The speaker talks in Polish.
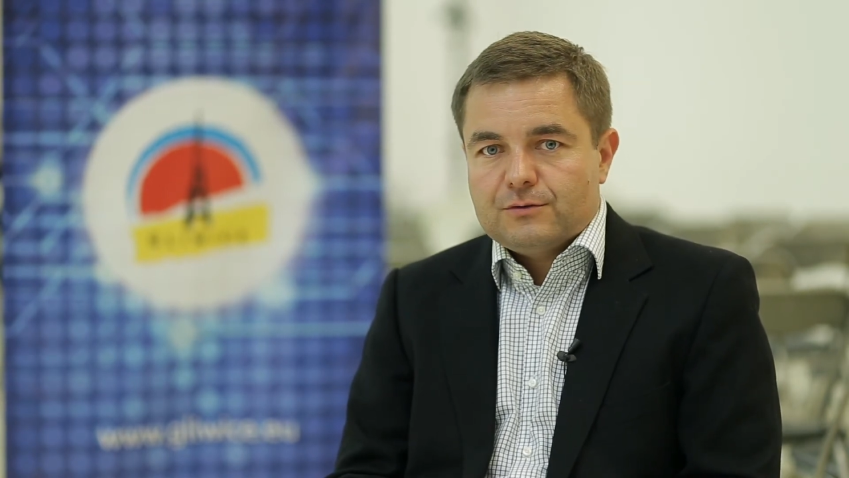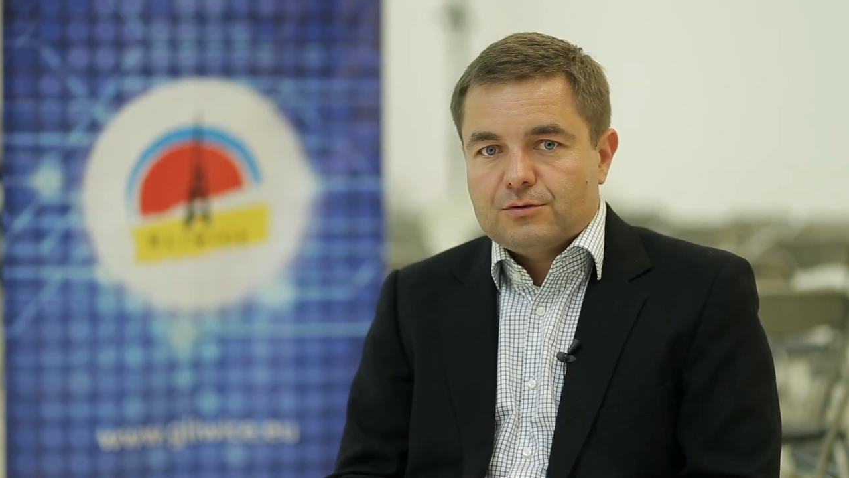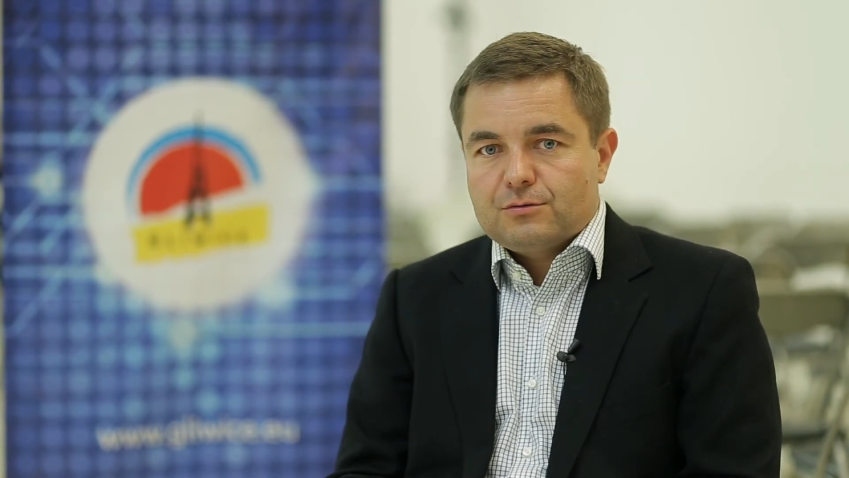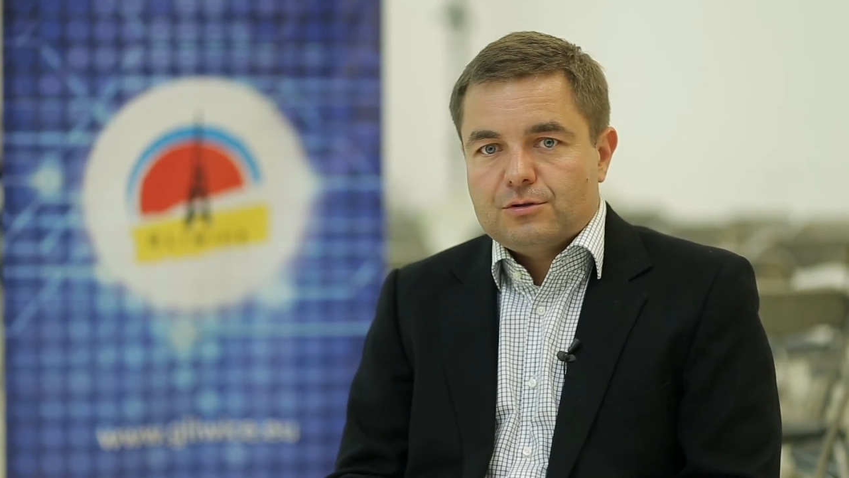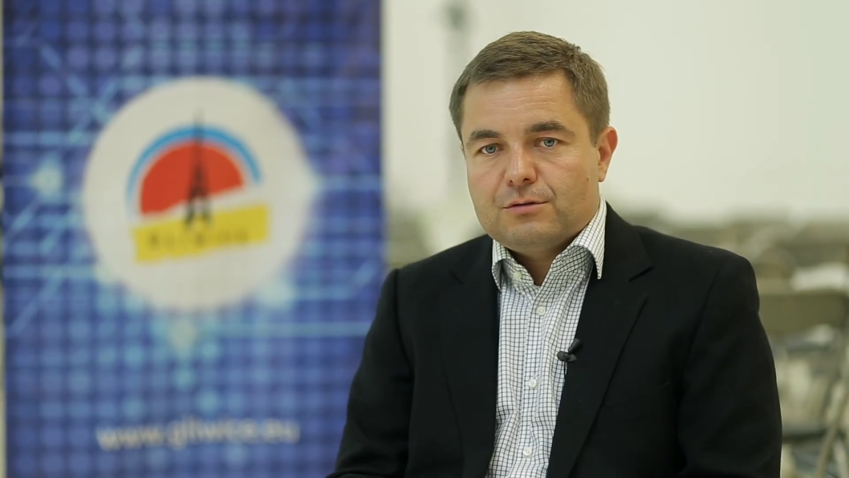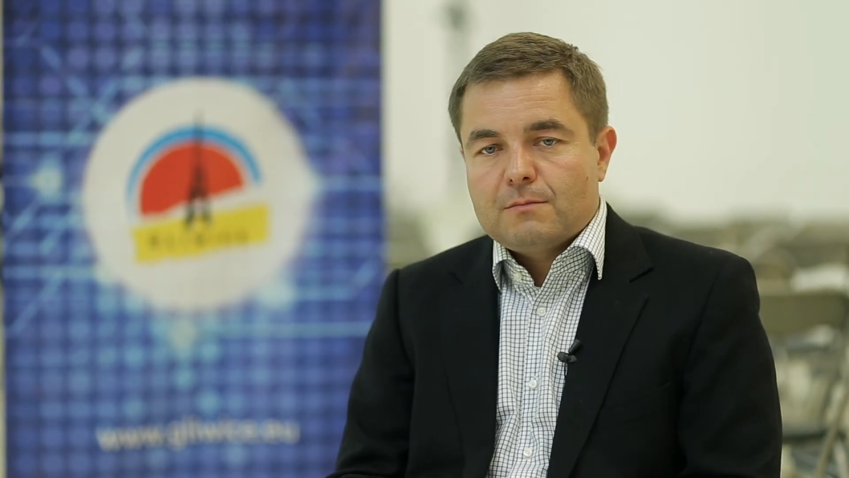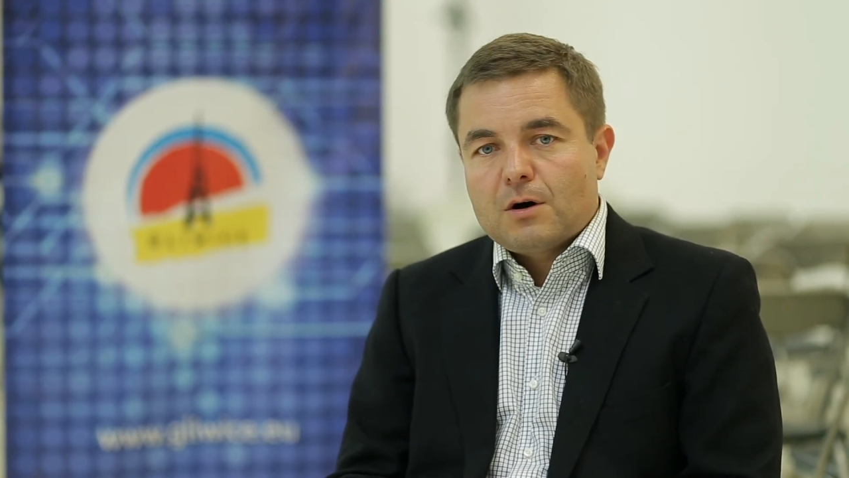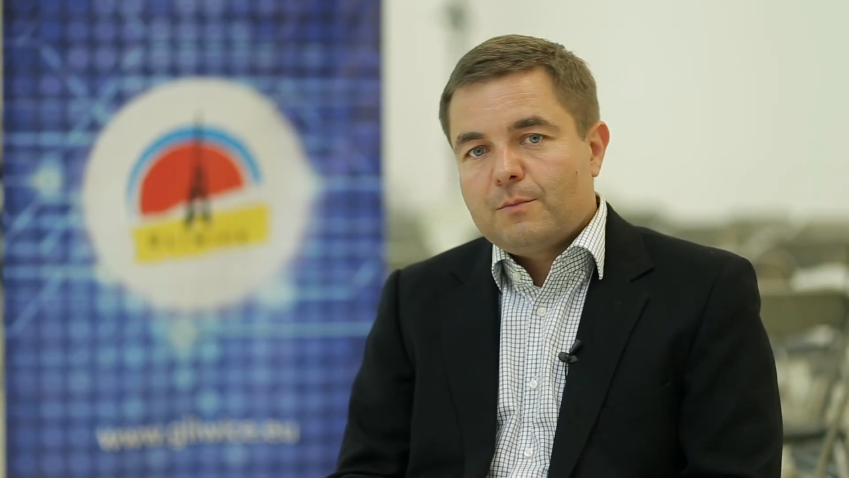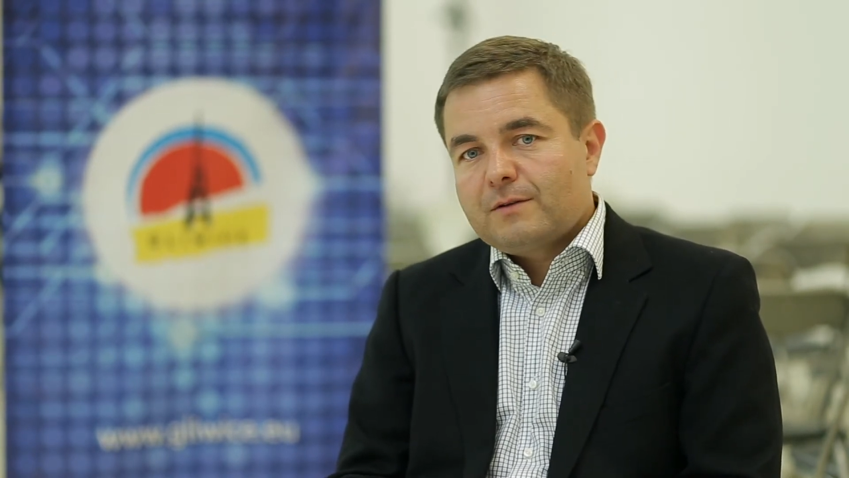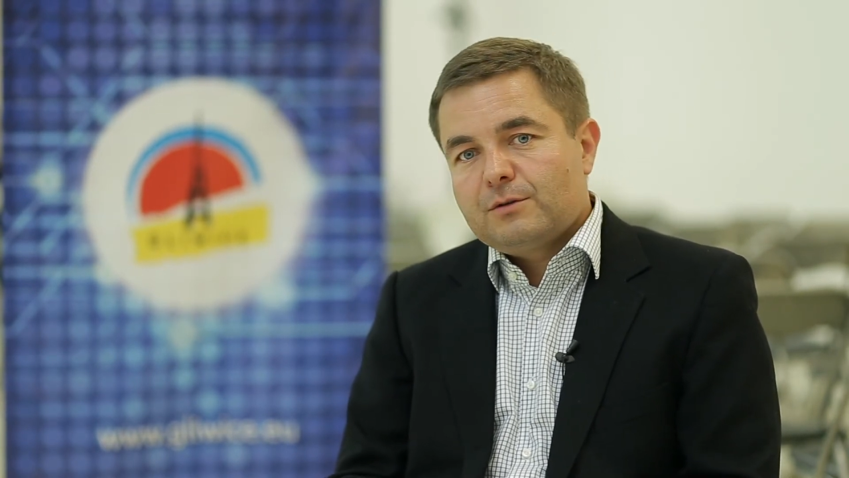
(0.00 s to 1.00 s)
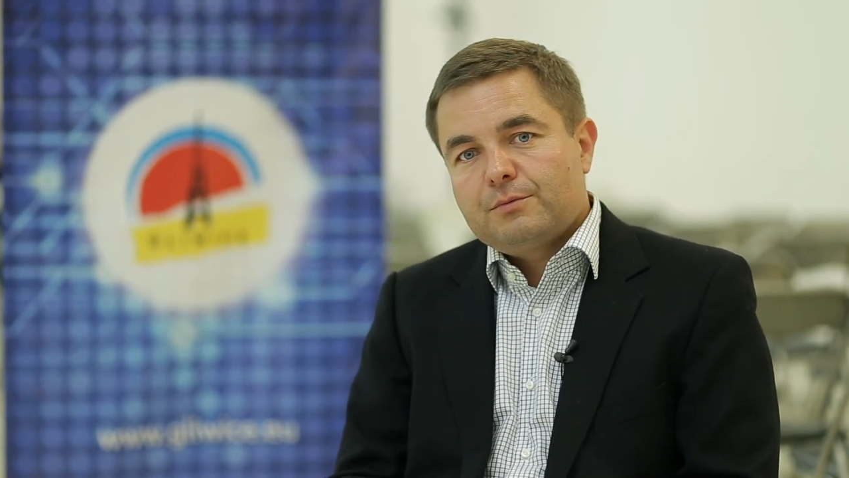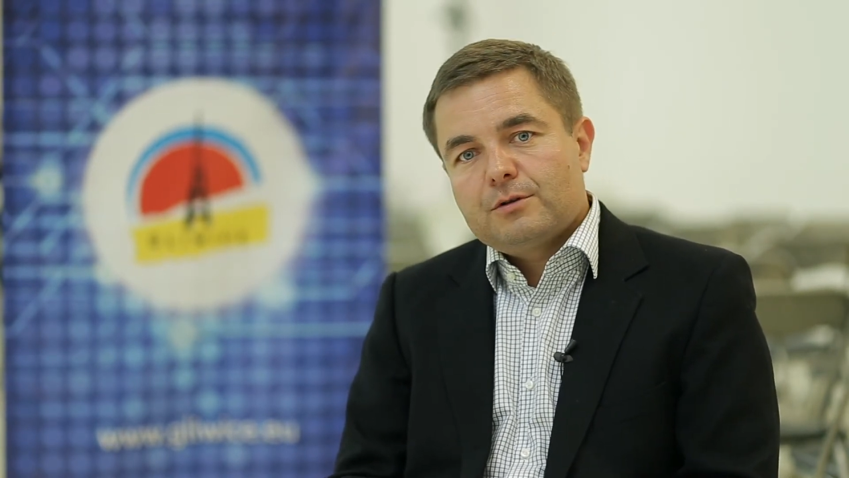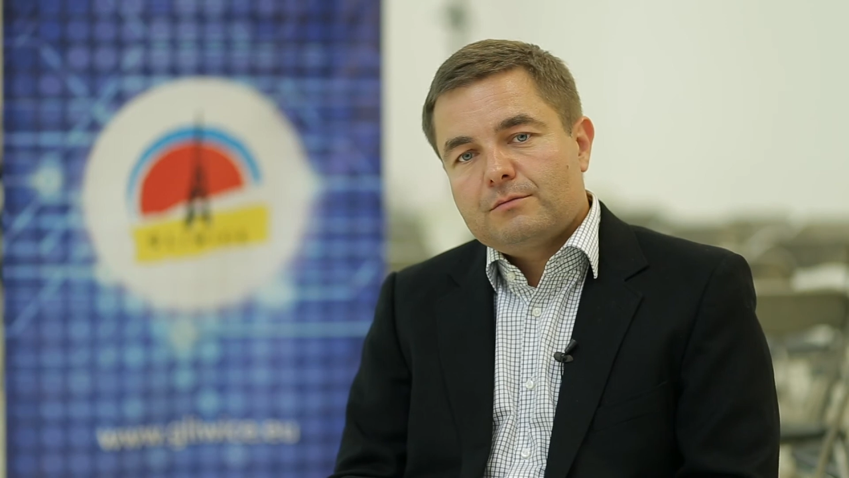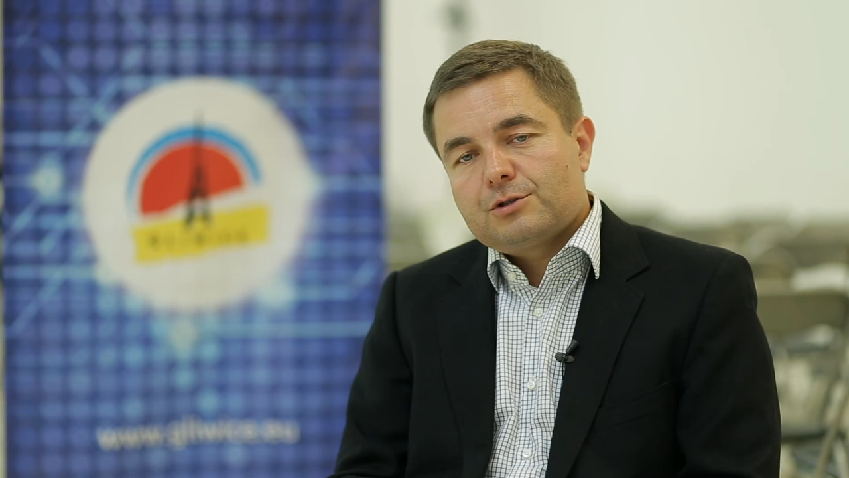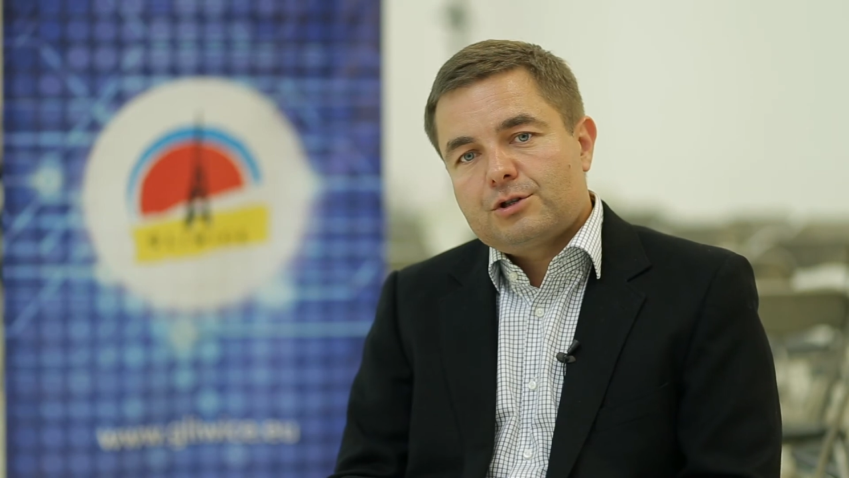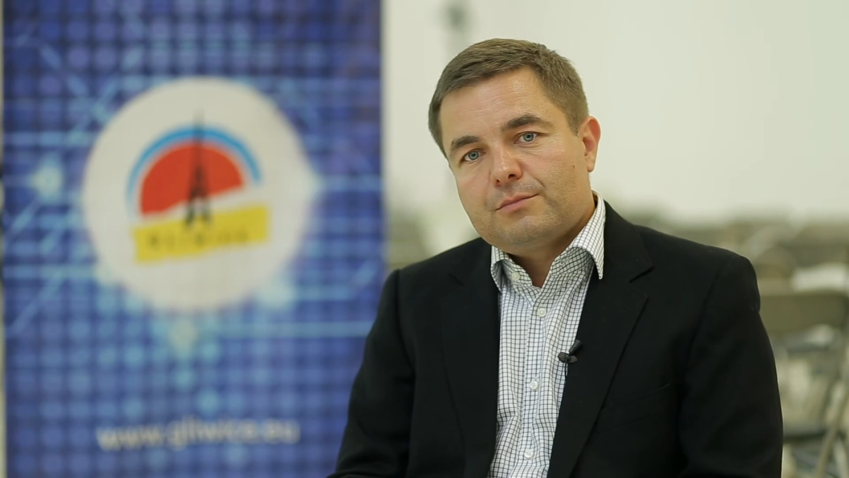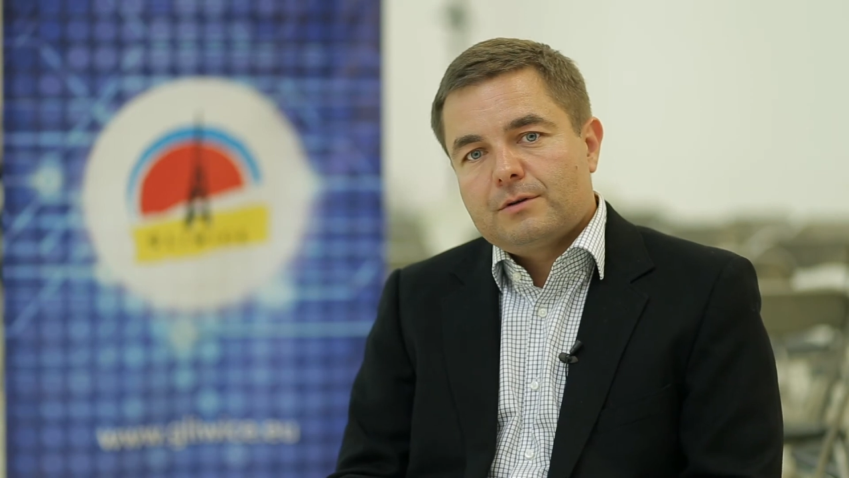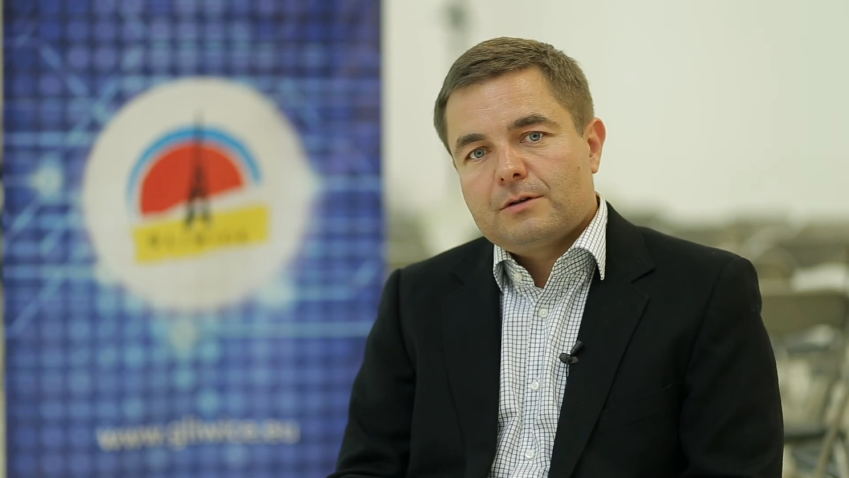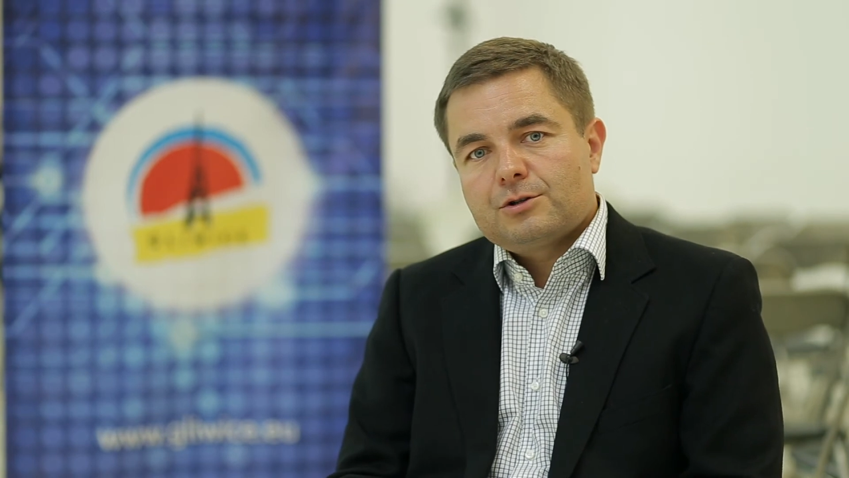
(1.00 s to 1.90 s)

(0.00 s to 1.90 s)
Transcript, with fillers: w związku z tym mało prawdopodobne, żeby,